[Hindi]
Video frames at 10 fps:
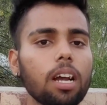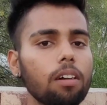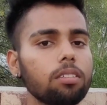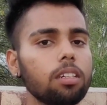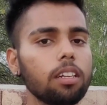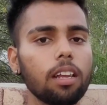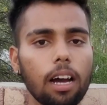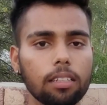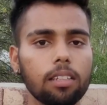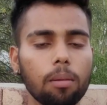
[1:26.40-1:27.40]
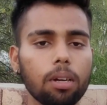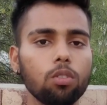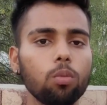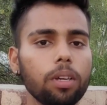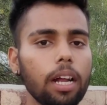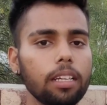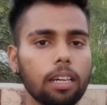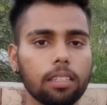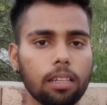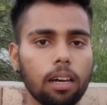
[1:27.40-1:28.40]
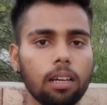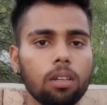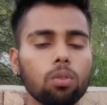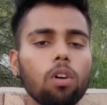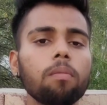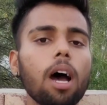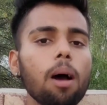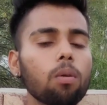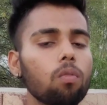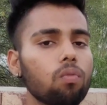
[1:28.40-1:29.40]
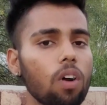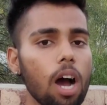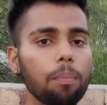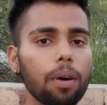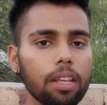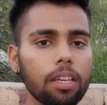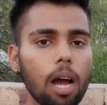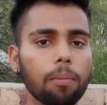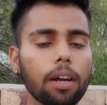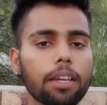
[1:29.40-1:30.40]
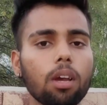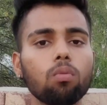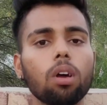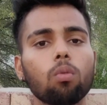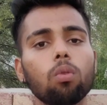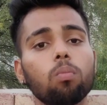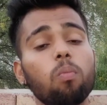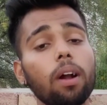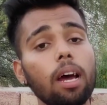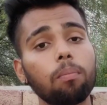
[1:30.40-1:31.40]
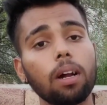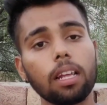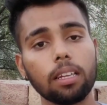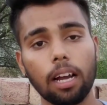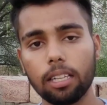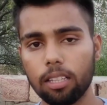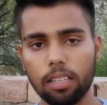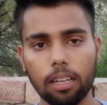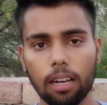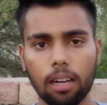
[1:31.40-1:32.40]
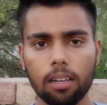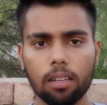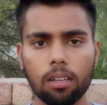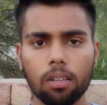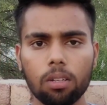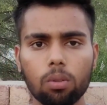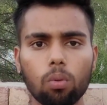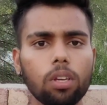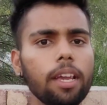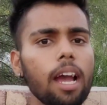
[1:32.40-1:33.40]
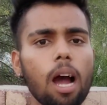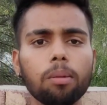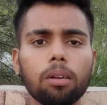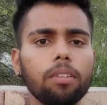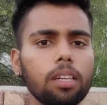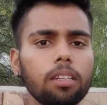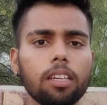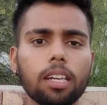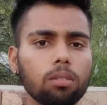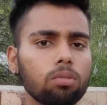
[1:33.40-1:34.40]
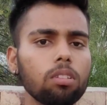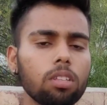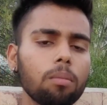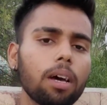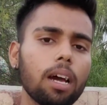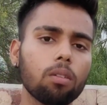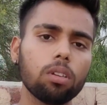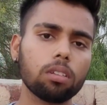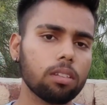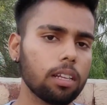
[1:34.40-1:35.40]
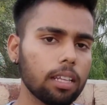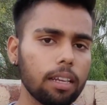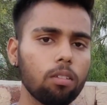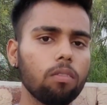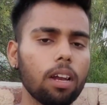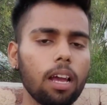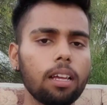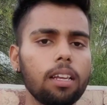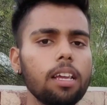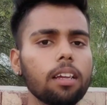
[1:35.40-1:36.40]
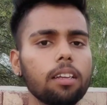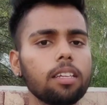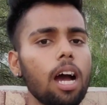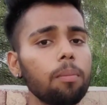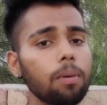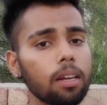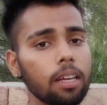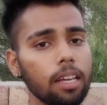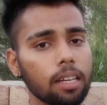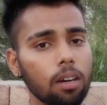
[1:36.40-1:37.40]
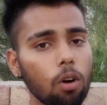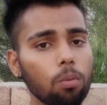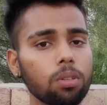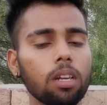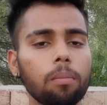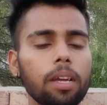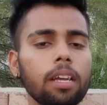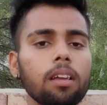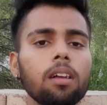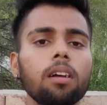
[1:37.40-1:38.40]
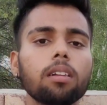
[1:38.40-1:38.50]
कहाँ से डिटेल आती थी आपका यू पी आता था तो अब आपको वहाँ पर ही आपका क्यू आर कोड बड़ा बड़ा दिखाई दे जाएगा तो ये अपडेट भी ठीक है दोस्तों इससे हमारा कोई नुकसान ज़्यादा नहीं होने वाला है लेकिन यहाँ पर एक ऑप्शन हमें